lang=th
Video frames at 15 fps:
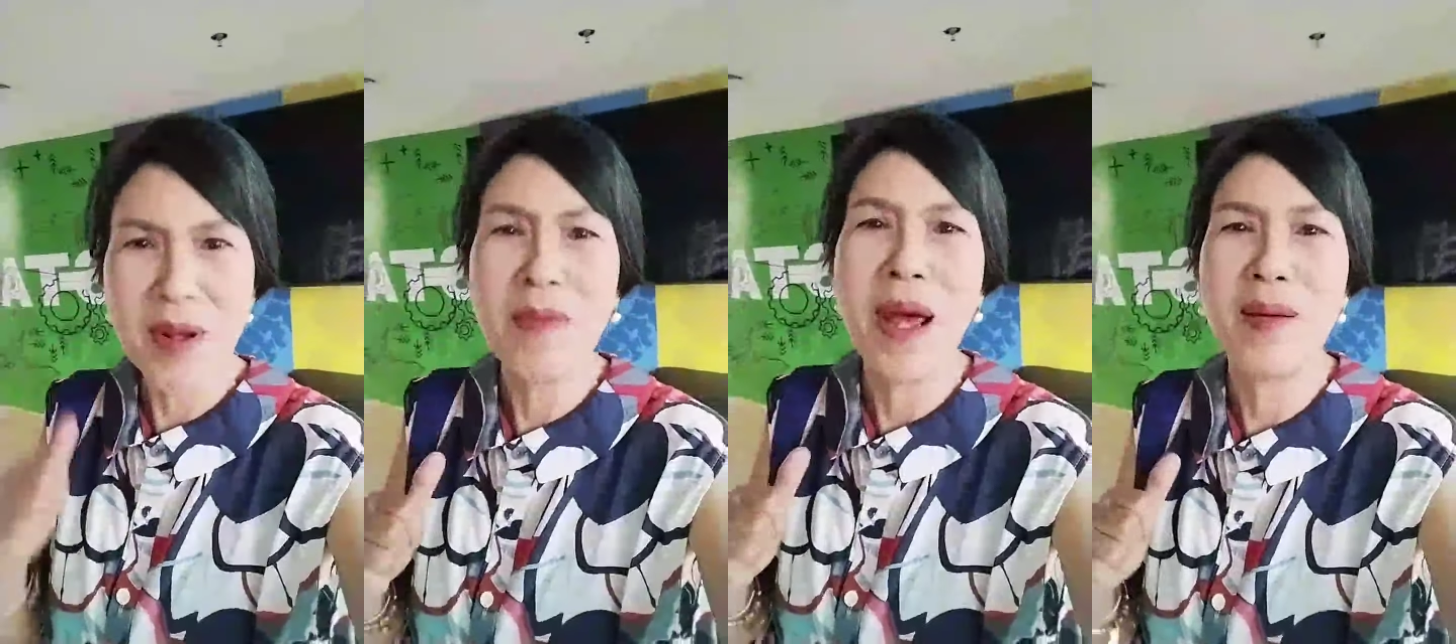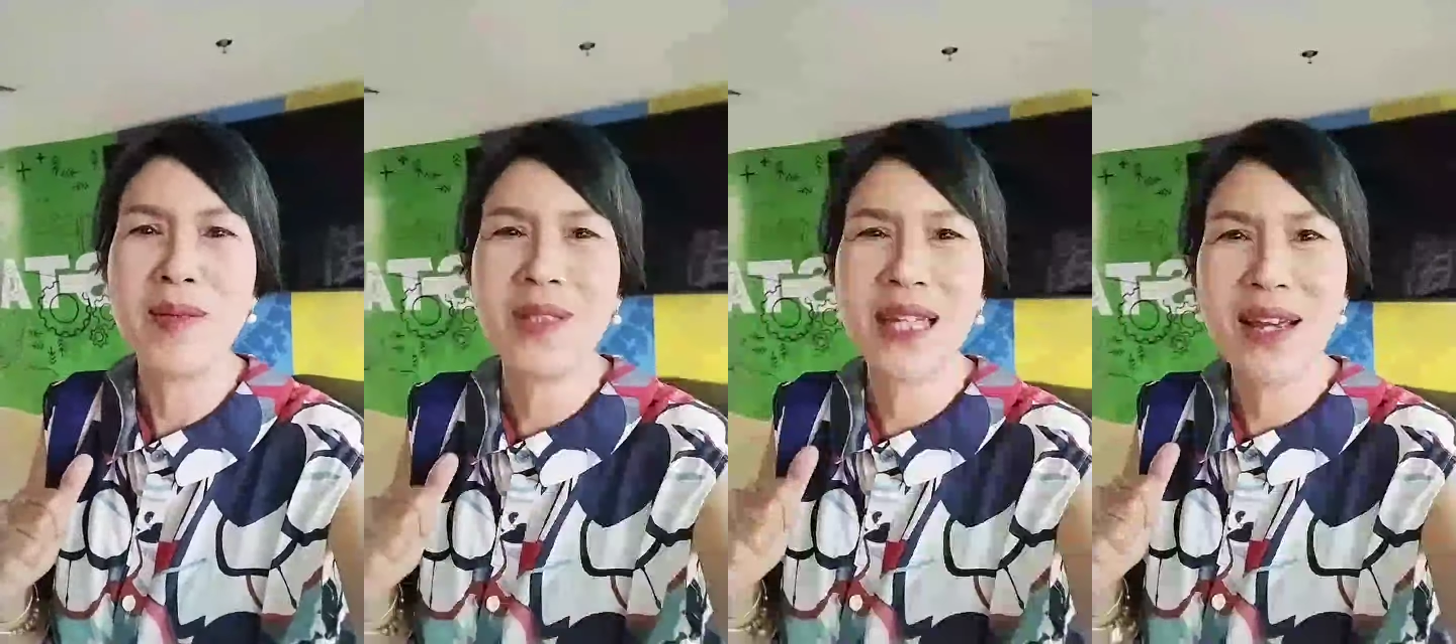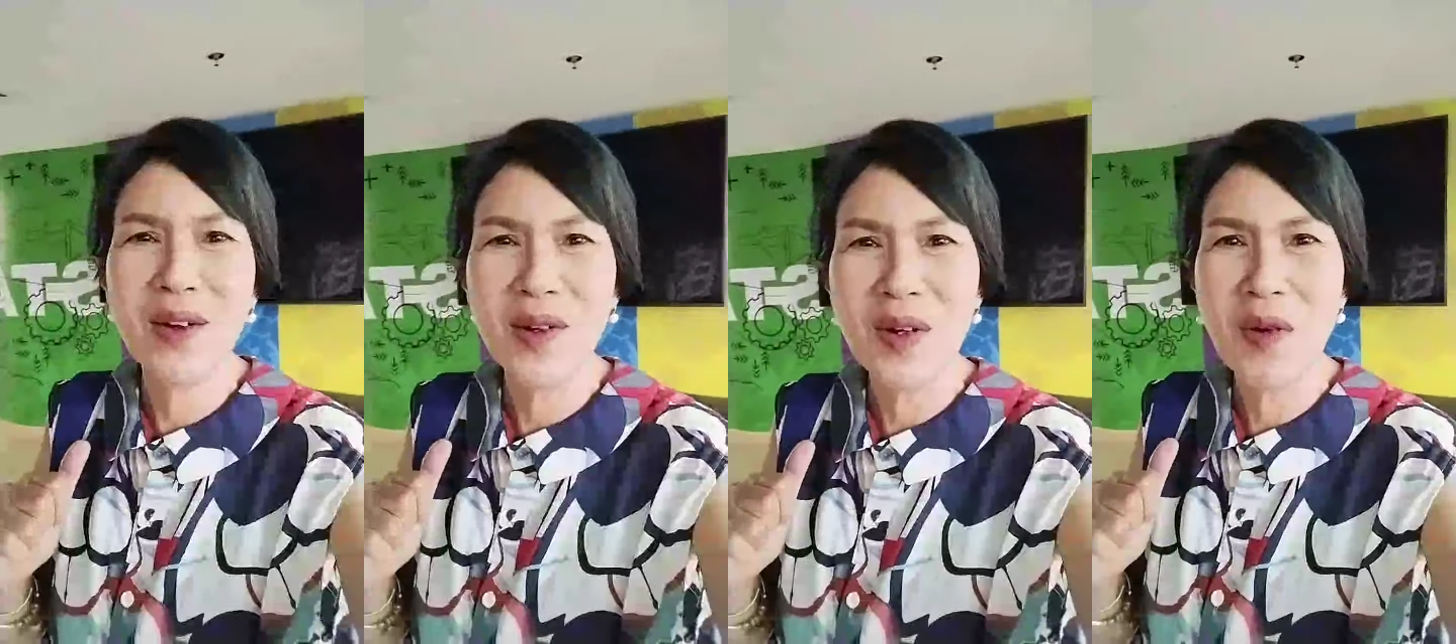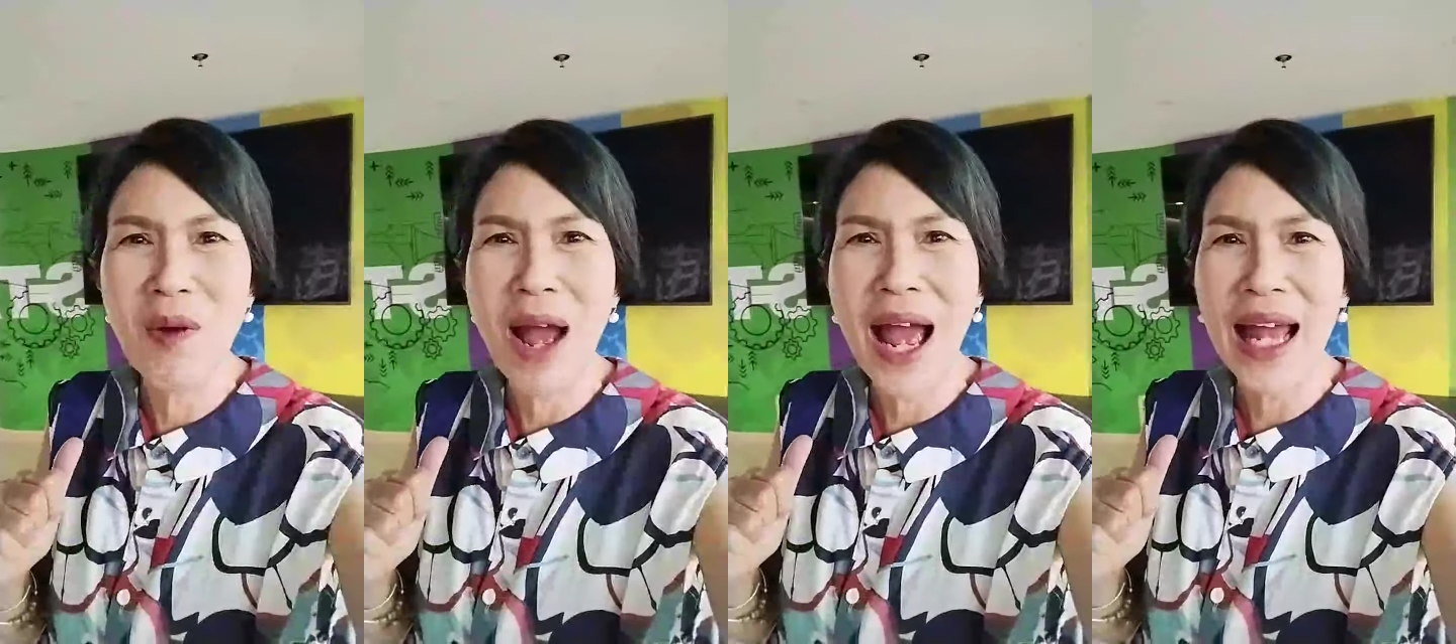เป็นแบบเจล
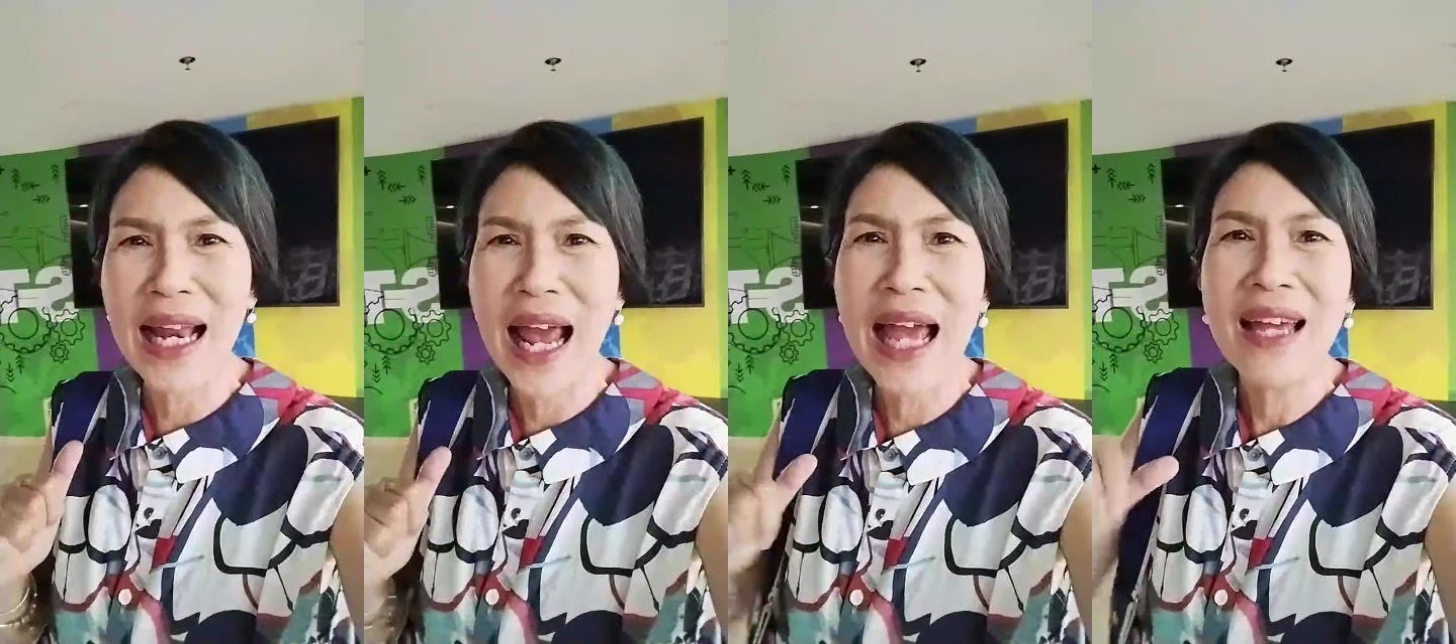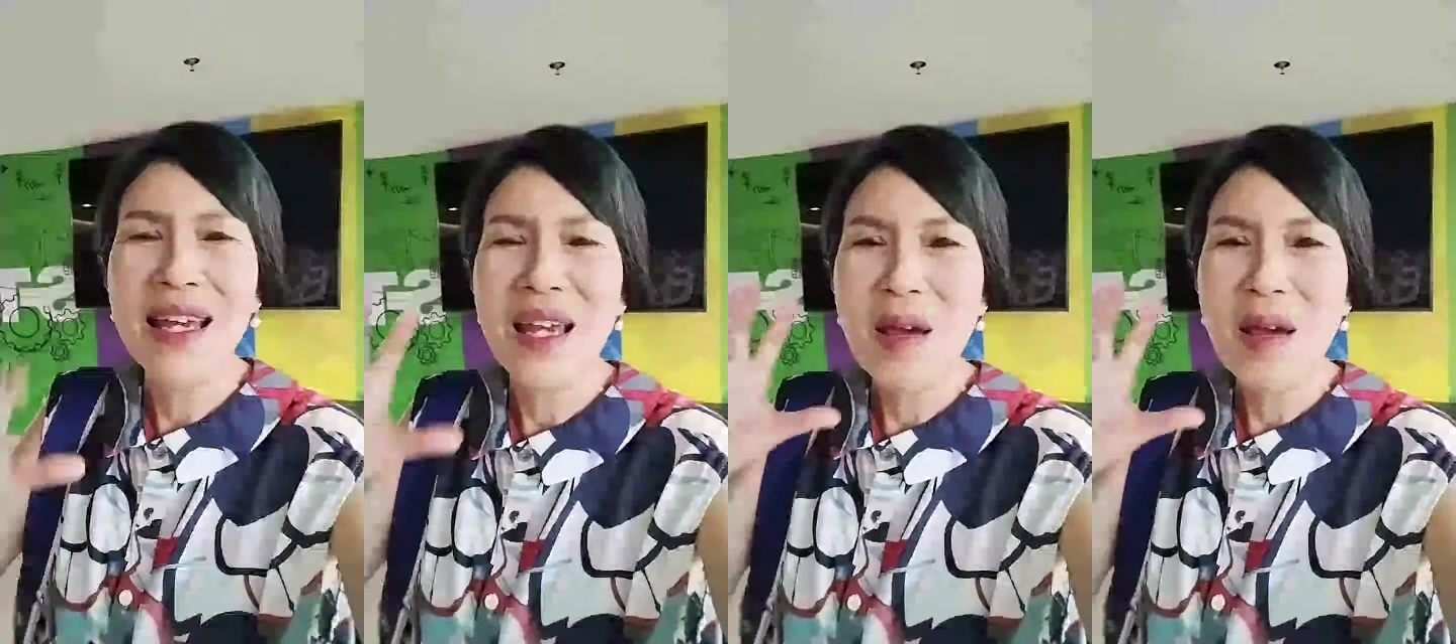ดีกว่านะ